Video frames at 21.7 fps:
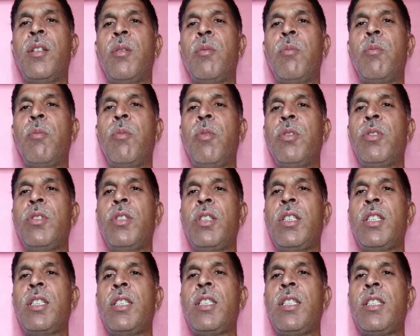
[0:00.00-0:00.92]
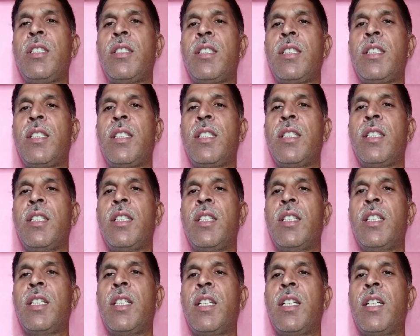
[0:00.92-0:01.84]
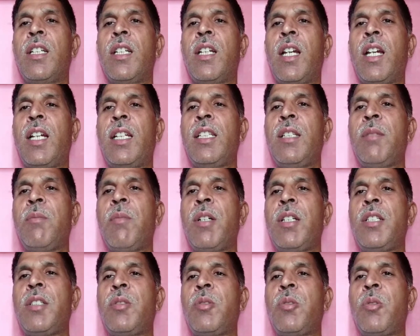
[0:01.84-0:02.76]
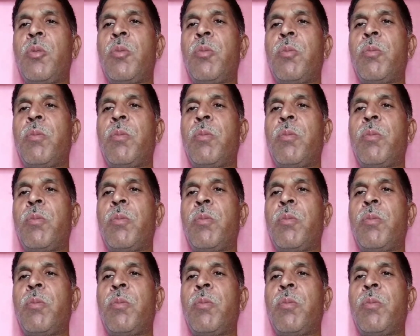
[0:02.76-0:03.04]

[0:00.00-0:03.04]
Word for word: मुक्त गति से आगे बढ़ी तो